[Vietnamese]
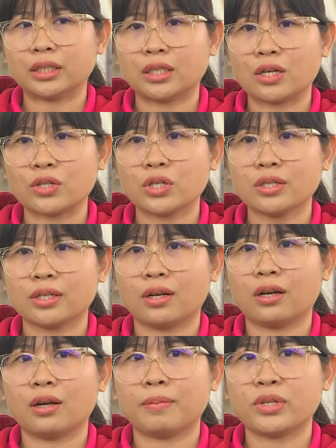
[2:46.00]
Tần suất
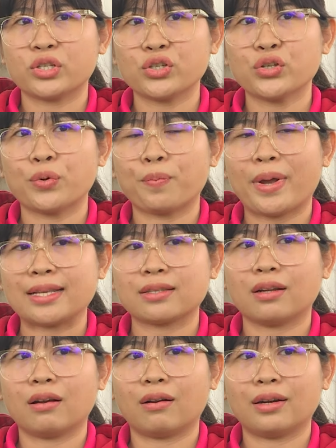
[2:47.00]
mình sử dụng mạng
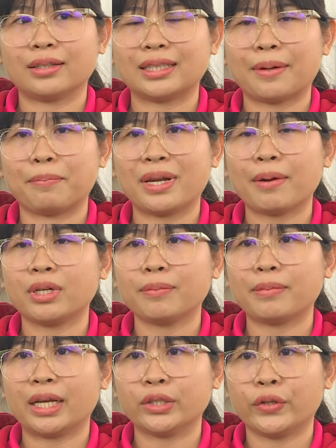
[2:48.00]
xã hội là tầm 5
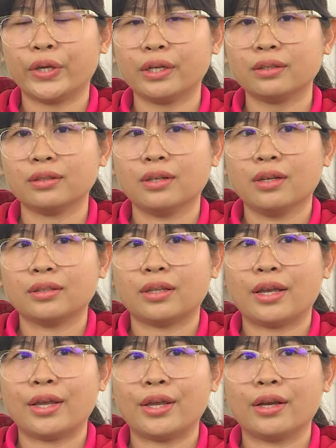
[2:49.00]
đến 7 tiếng.
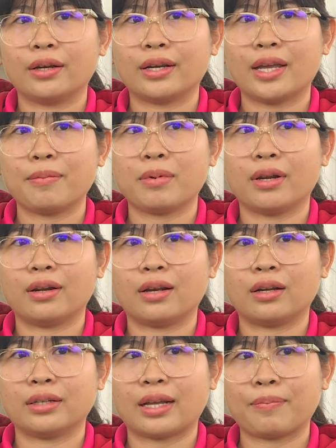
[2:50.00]
Thì khi mình
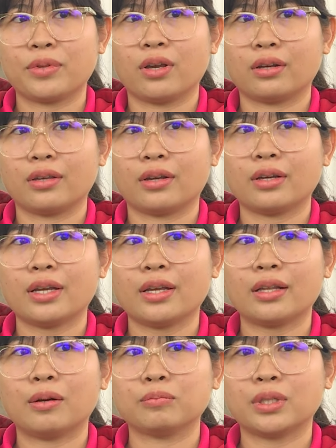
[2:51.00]
cập nhật những
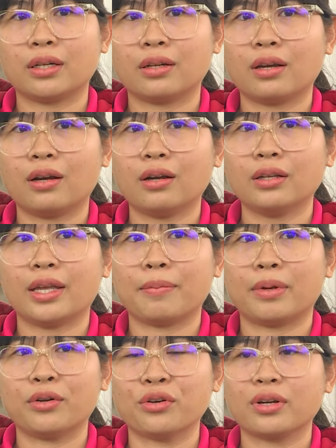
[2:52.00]
cái thông tin đó thì
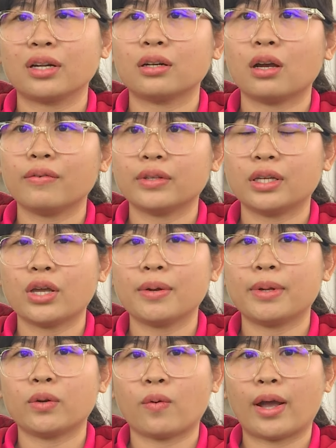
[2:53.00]
mình được kết nối với thế
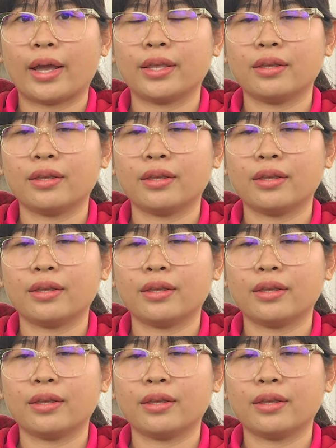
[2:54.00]
giới bên ngoài.